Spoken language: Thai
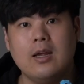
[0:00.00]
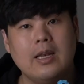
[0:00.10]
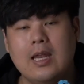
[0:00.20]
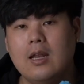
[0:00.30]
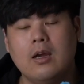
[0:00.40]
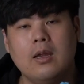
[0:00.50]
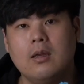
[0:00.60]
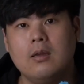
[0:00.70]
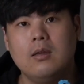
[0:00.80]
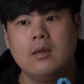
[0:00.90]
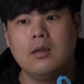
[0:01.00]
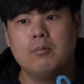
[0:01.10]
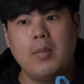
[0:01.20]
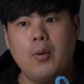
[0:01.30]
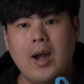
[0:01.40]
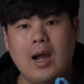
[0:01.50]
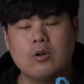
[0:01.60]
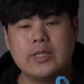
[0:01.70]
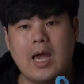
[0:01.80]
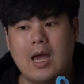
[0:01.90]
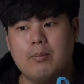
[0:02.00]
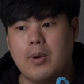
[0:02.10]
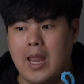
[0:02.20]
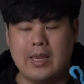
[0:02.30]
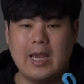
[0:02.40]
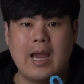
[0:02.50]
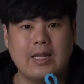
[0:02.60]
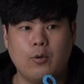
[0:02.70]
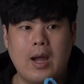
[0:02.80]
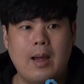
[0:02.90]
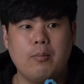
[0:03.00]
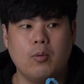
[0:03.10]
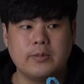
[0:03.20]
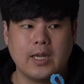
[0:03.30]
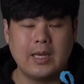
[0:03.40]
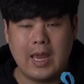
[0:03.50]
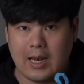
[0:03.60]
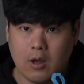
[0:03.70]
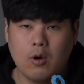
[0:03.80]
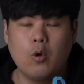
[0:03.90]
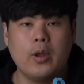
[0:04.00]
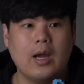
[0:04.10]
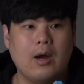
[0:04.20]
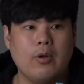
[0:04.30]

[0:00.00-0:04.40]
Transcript: เรื่องนี้เลย ไม่ว่าเขาจะเบรกยังไงแต่ว่าผมสังเกตแล้วก็คุยกับ